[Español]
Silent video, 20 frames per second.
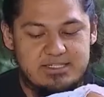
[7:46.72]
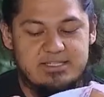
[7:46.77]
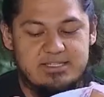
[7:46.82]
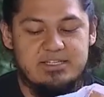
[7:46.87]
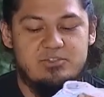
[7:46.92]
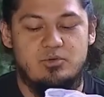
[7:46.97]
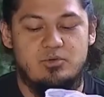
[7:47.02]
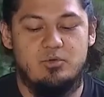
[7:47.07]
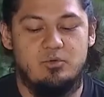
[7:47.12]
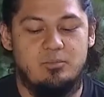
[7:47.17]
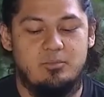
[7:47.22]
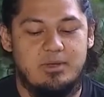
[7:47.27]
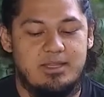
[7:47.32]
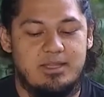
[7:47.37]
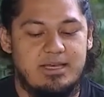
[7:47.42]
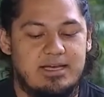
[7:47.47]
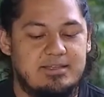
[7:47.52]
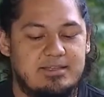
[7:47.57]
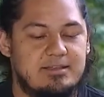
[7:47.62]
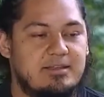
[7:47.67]
un exceso de
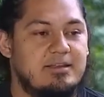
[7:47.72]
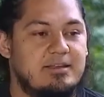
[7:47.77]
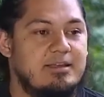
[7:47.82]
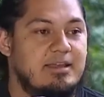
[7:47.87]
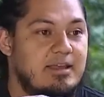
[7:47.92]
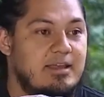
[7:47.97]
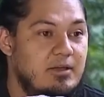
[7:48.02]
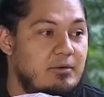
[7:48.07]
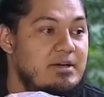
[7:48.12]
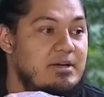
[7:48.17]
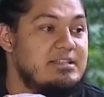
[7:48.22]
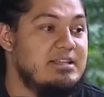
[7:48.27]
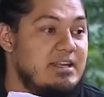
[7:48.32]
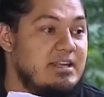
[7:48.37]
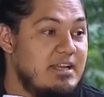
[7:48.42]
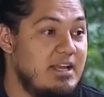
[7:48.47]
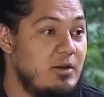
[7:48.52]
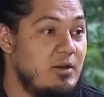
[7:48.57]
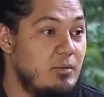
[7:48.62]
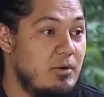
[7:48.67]
humedad que va a
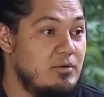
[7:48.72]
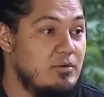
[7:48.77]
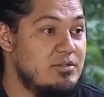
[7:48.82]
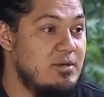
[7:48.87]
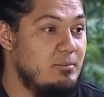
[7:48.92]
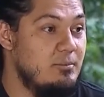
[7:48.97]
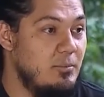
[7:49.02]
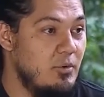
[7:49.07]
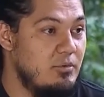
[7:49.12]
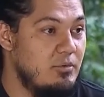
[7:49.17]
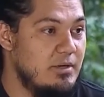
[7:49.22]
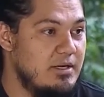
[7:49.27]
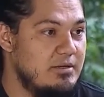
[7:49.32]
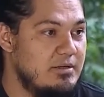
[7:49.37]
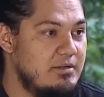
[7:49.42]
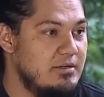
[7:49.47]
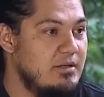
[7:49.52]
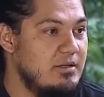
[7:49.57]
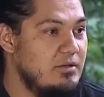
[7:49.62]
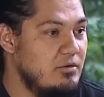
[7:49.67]
hacer que luego se
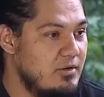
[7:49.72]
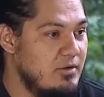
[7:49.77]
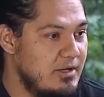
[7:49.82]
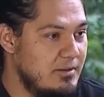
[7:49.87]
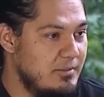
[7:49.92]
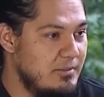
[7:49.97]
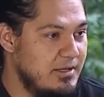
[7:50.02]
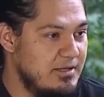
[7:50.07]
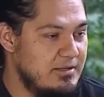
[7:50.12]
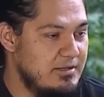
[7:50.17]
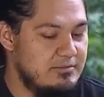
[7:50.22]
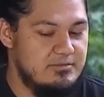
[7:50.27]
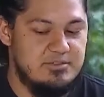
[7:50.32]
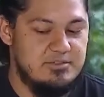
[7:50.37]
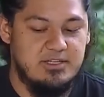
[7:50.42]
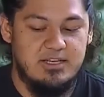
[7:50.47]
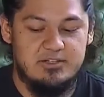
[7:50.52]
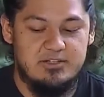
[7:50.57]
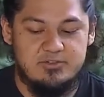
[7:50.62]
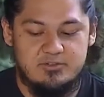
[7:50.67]
pudran y no germinen,
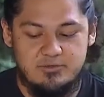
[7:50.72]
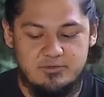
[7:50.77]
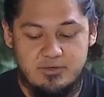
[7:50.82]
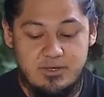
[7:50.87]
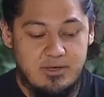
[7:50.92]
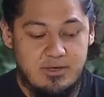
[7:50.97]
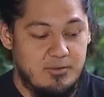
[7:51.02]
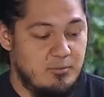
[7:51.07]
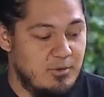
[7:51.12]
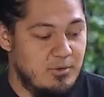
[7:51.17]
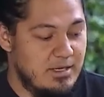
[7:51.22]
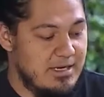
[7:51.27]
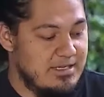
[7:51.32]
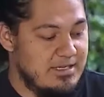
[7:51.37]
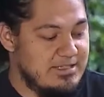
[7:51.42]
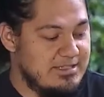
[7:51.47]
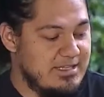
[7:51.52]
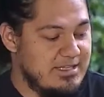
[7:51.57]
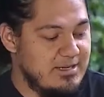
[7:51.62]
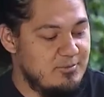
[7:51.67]
¿cierto? Por
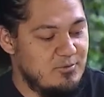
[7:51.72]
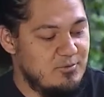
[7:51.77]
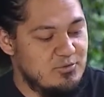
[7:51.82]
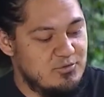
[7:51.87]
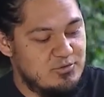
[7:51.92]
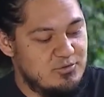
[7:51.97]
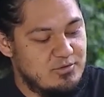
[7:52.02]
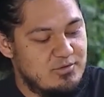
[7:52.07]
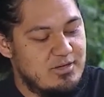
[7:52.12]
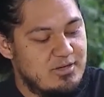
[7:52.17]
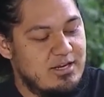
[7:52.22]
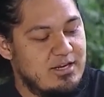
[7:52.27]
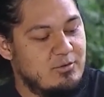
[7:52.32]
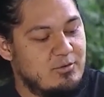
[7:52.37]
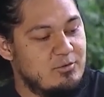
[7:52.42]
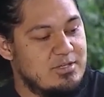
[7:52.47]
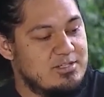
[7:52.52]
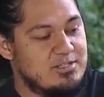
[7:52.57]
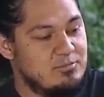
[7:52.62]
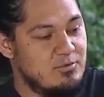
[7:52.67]
acá ya tenemos
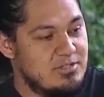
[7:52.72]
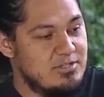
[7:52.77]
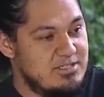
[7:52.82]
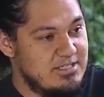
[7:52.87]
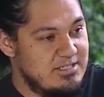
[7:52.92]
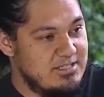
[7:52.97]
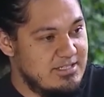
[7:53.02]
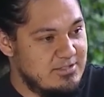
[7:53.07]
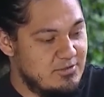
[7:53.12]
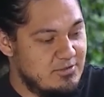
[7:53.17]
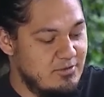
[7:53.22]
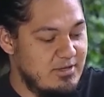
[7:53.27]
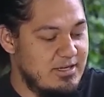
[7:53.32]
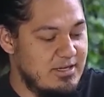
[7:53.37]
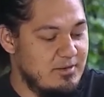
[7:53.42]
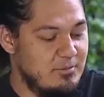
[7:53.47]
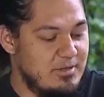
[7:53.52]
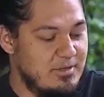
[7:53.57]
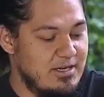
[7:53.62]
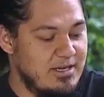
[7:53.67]
algunas bolsitas con
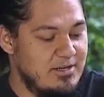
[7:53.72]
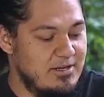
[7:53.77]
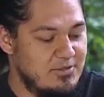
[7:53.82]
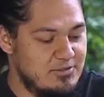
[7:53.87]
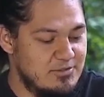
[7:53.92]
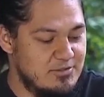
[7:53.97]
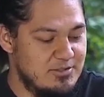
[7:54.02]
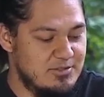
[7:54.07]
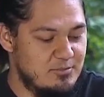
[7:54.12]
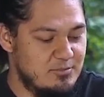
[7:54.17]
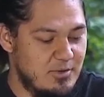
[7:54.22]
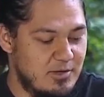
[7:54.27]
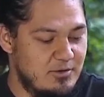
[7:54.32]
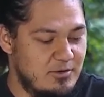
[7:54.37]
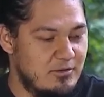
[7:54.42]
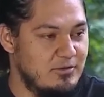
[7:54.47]
germinados. ¿Qué